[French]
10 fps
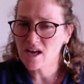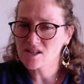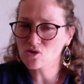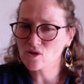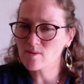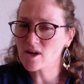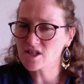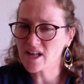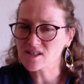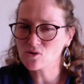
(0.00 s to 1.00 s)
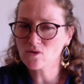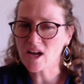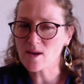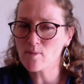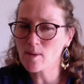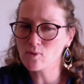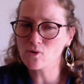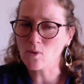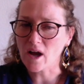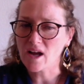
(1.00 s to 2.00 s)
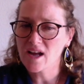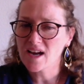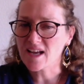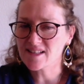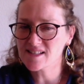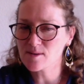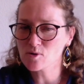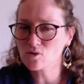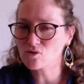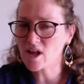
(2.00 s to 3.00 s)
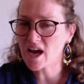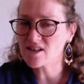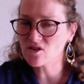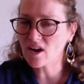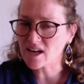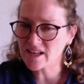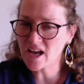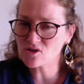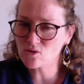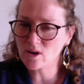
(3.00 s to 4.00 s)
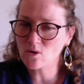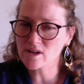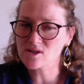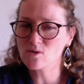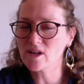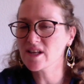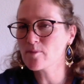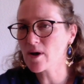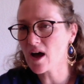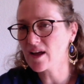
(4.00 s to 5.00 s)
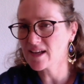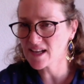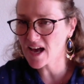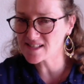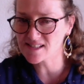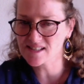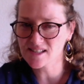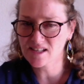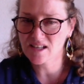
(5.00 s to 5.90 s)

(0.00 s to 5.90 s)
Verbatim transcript: Son imagination n'allait pas plus loin. La déception du narrateur à l'égard du héros est soulignée par hélas.